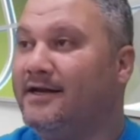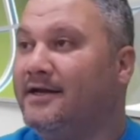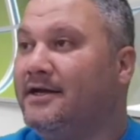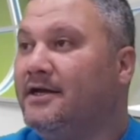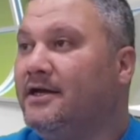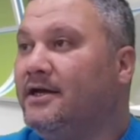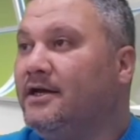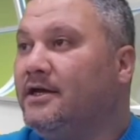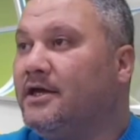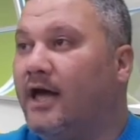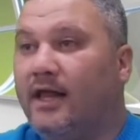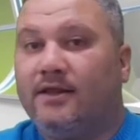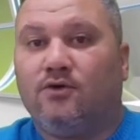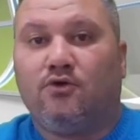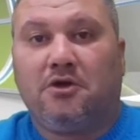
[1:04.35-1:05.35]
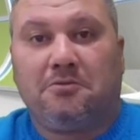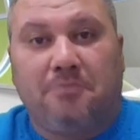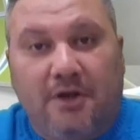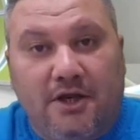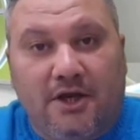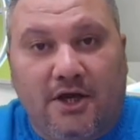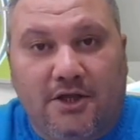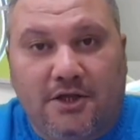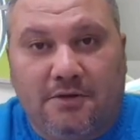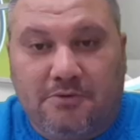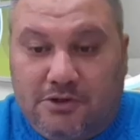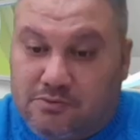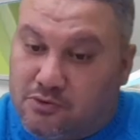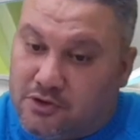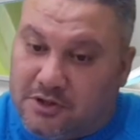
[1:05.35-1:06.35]
Kendi getirmiş. Kendi yönetmenini
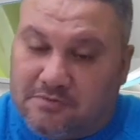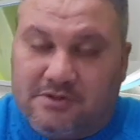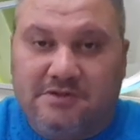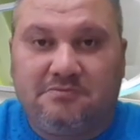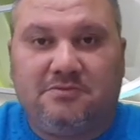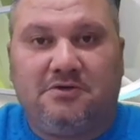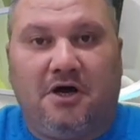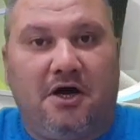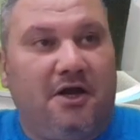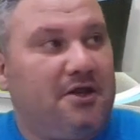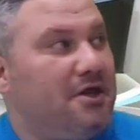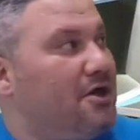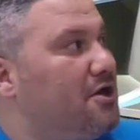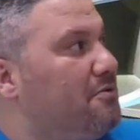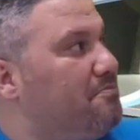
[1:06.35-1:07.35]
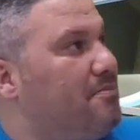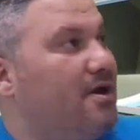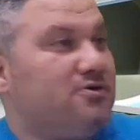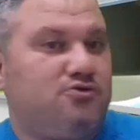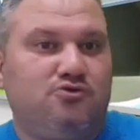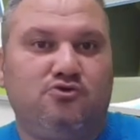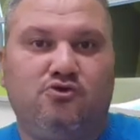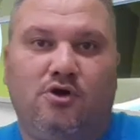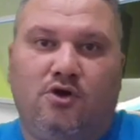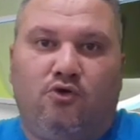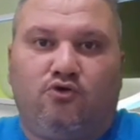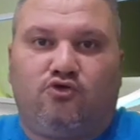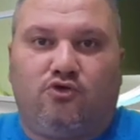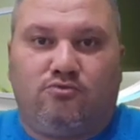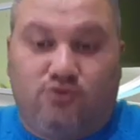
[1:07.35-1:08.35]
getirmiş burada bizim alet ekipman stüdyoya
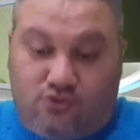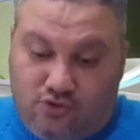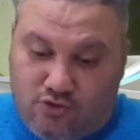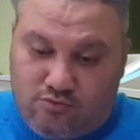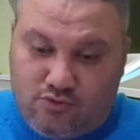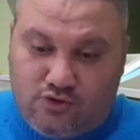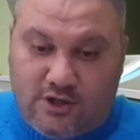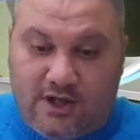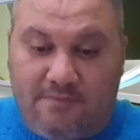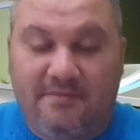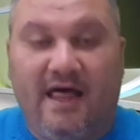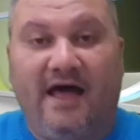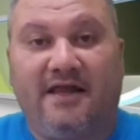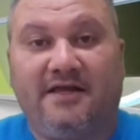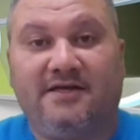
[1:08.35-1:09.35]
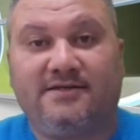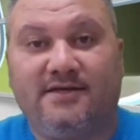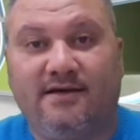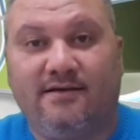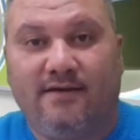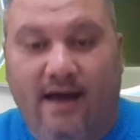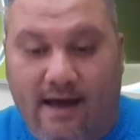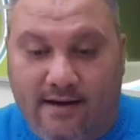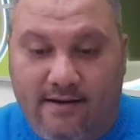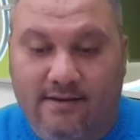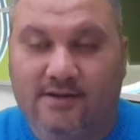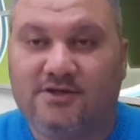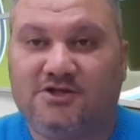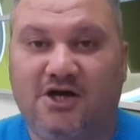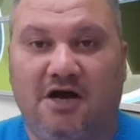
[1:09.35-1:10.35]
oturmuş çökmüş adam neredeyse
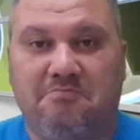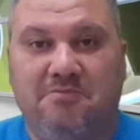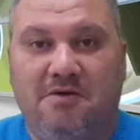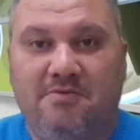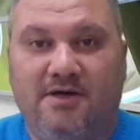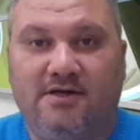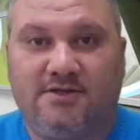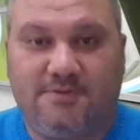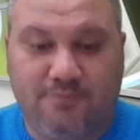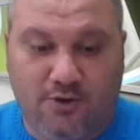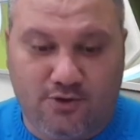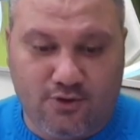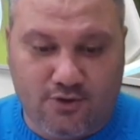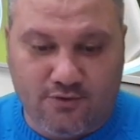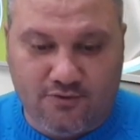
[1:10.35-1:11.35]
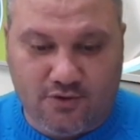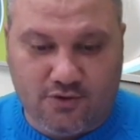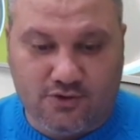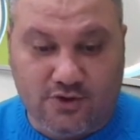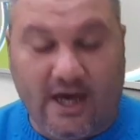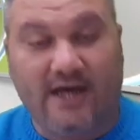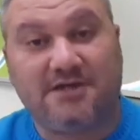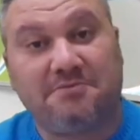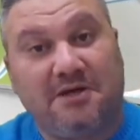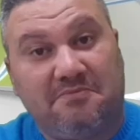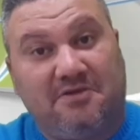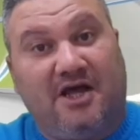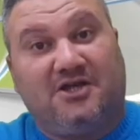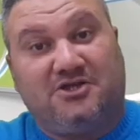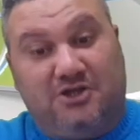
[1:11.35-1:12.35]
yani çakma bir spor toto videosu. Gerçi
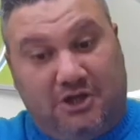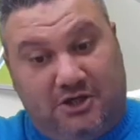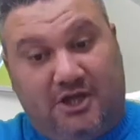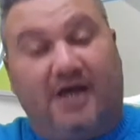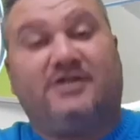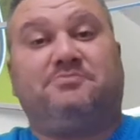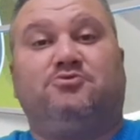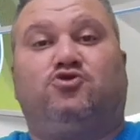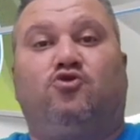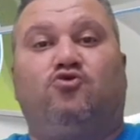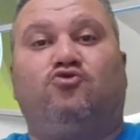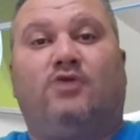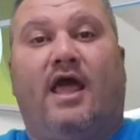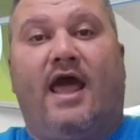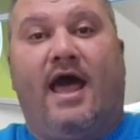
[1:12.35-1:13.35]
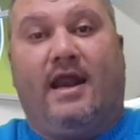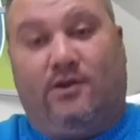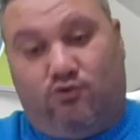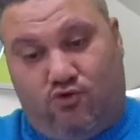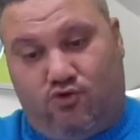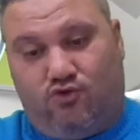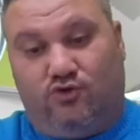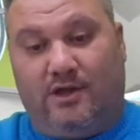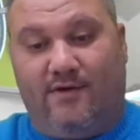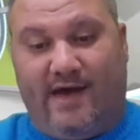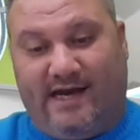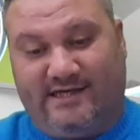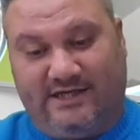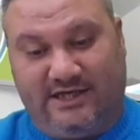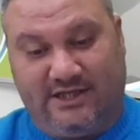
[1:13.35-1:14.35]
benim tercihleri de açmış önünde yani doğruyu da
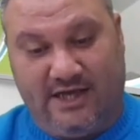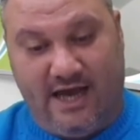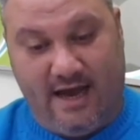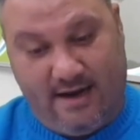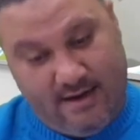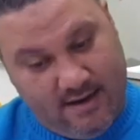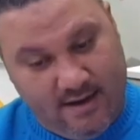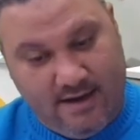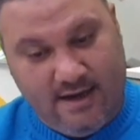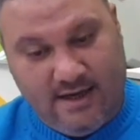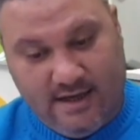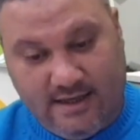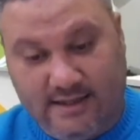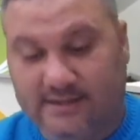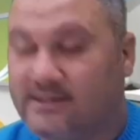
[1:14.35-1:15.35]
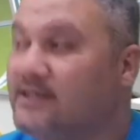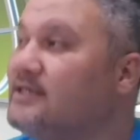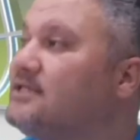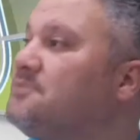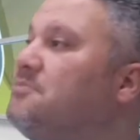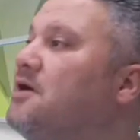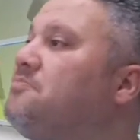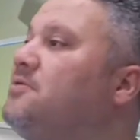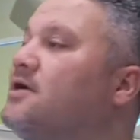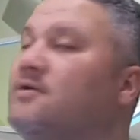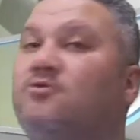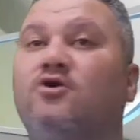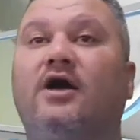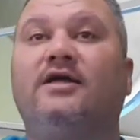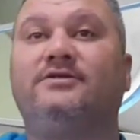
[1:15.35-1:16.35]
verecekti yani. Neyse yırttık bak
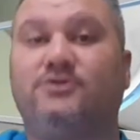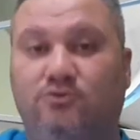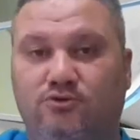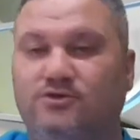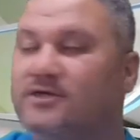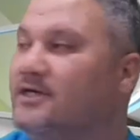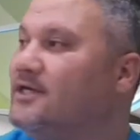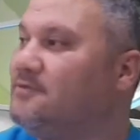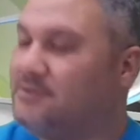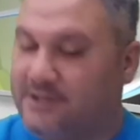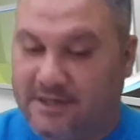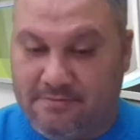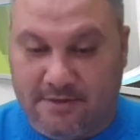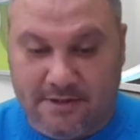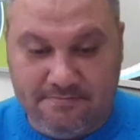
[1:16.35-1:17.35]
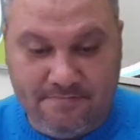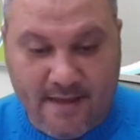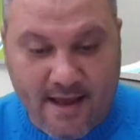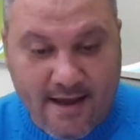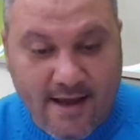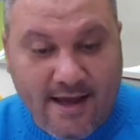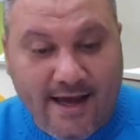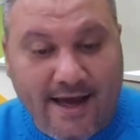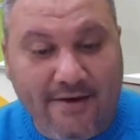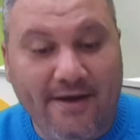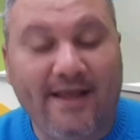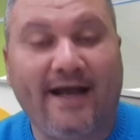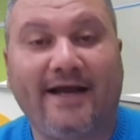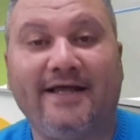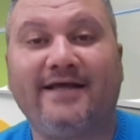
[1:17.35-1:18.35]
bakayım o gelecek olursa yine bir şey yapalım.
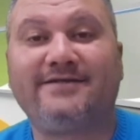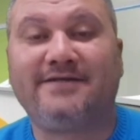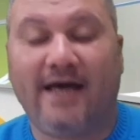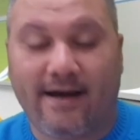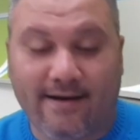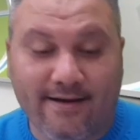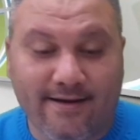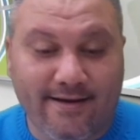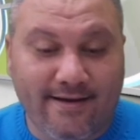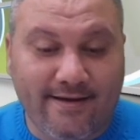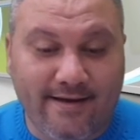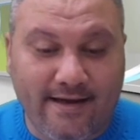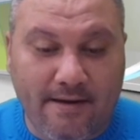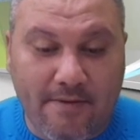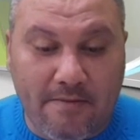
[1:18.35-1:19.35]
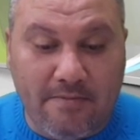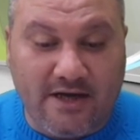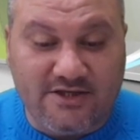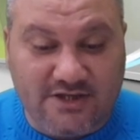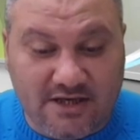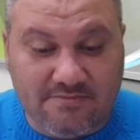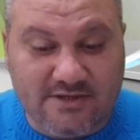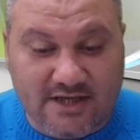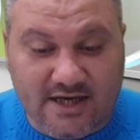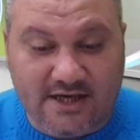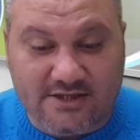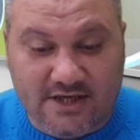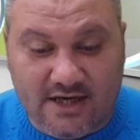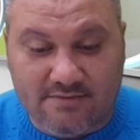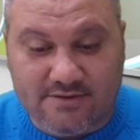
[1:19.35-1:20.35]
Evet arkadaşlar e, hemen maçlarımıza
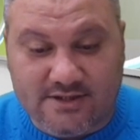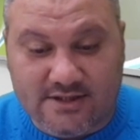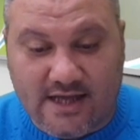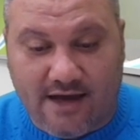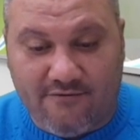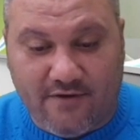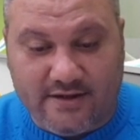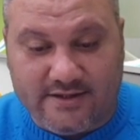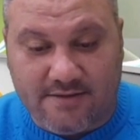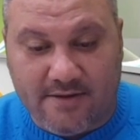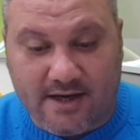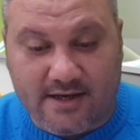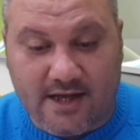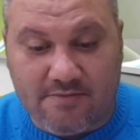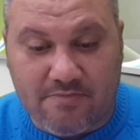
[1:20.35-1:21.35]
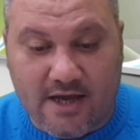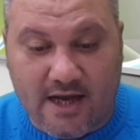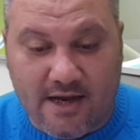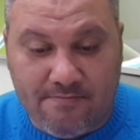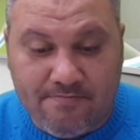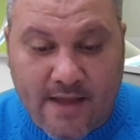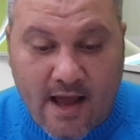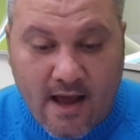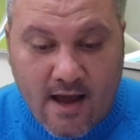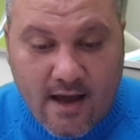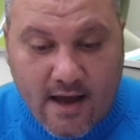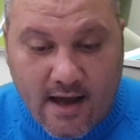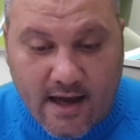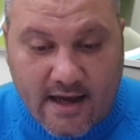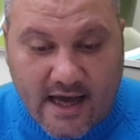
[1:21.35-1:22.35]
geçelim sizi daha fazla bekletmeyelim.
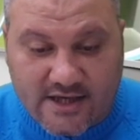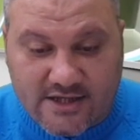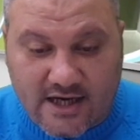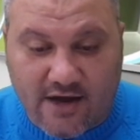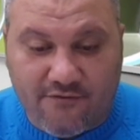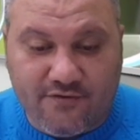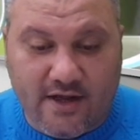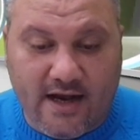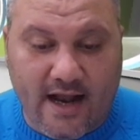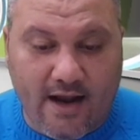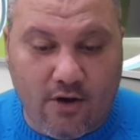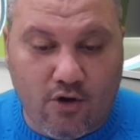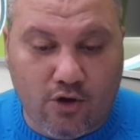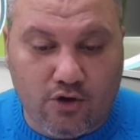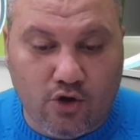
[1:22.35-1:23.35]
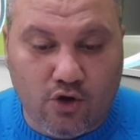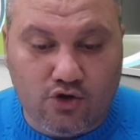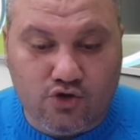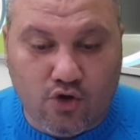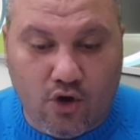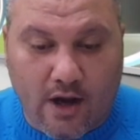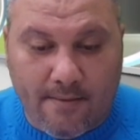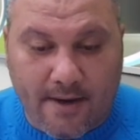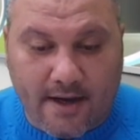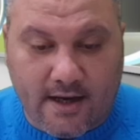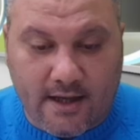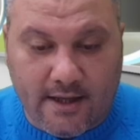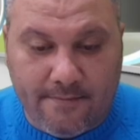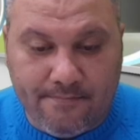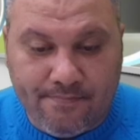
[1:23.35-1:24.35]
Ee, geçen hafta neler oldu önce ona
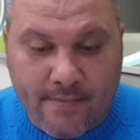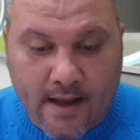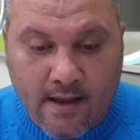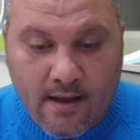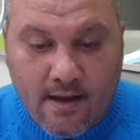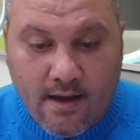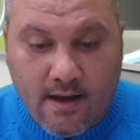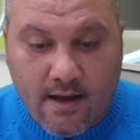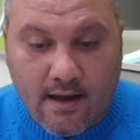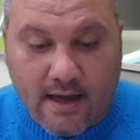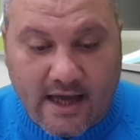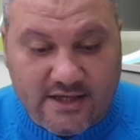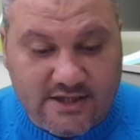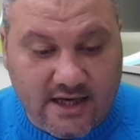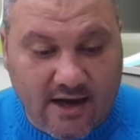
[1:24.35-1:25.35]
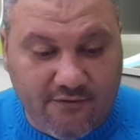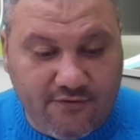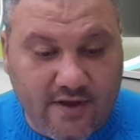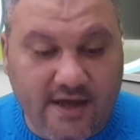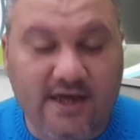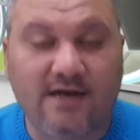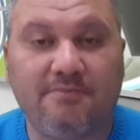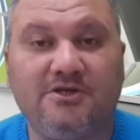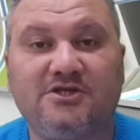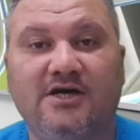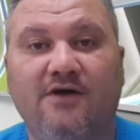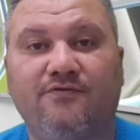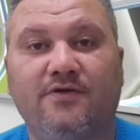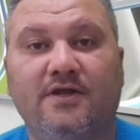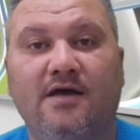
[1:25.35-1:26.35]
bakalım. Ee, geçen hafta 20.
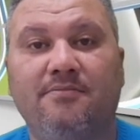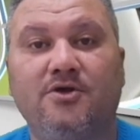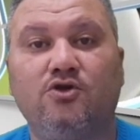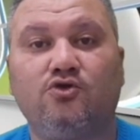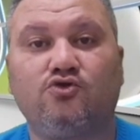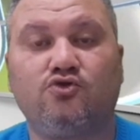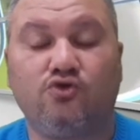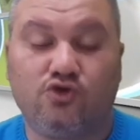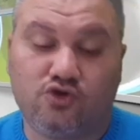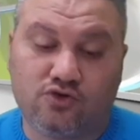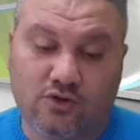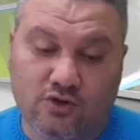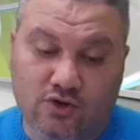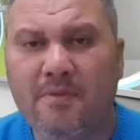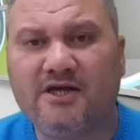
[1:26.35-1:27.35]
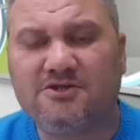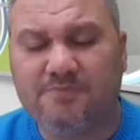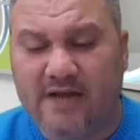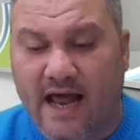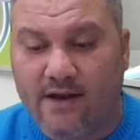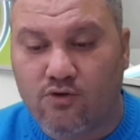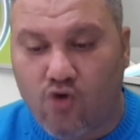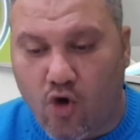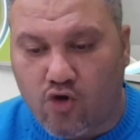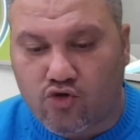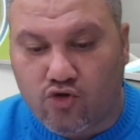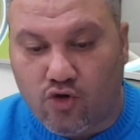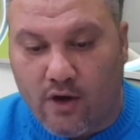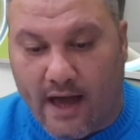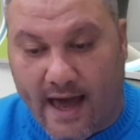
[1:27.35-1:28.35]
haftada biliyorsunuz 15 bilen
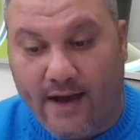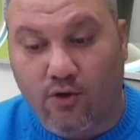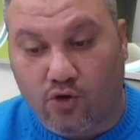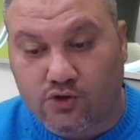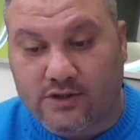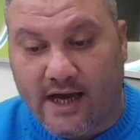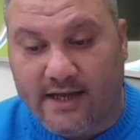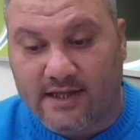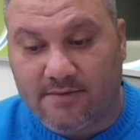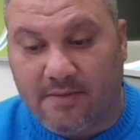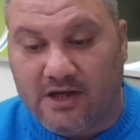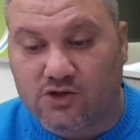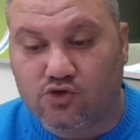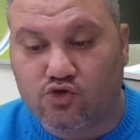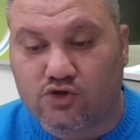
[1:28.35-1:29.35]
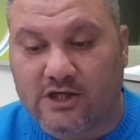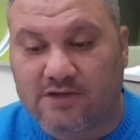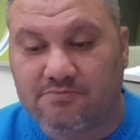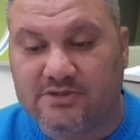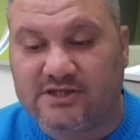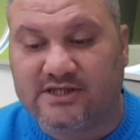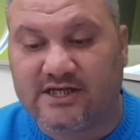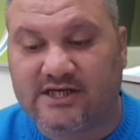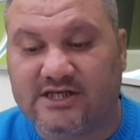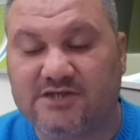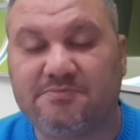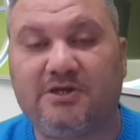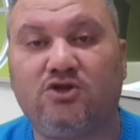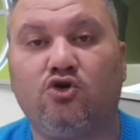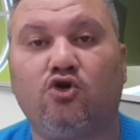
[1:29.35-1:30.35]
yoktu. Eğer olsaydı
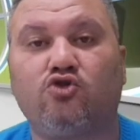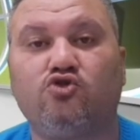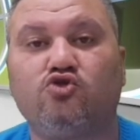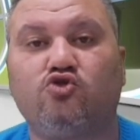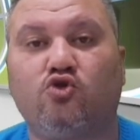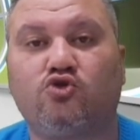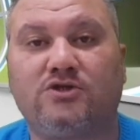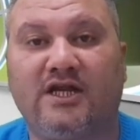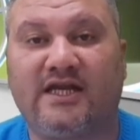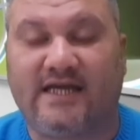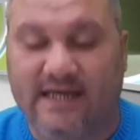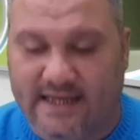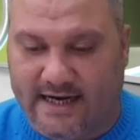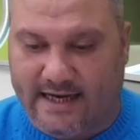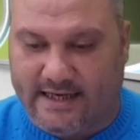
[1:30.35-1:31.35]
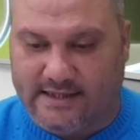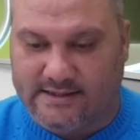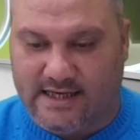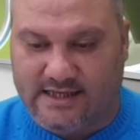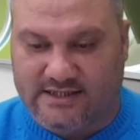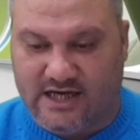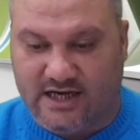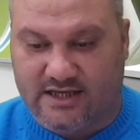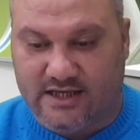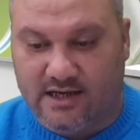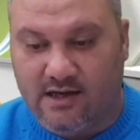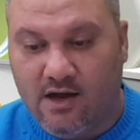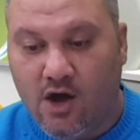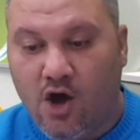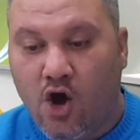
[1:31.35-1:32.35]
578.492 lira kazanacaktı.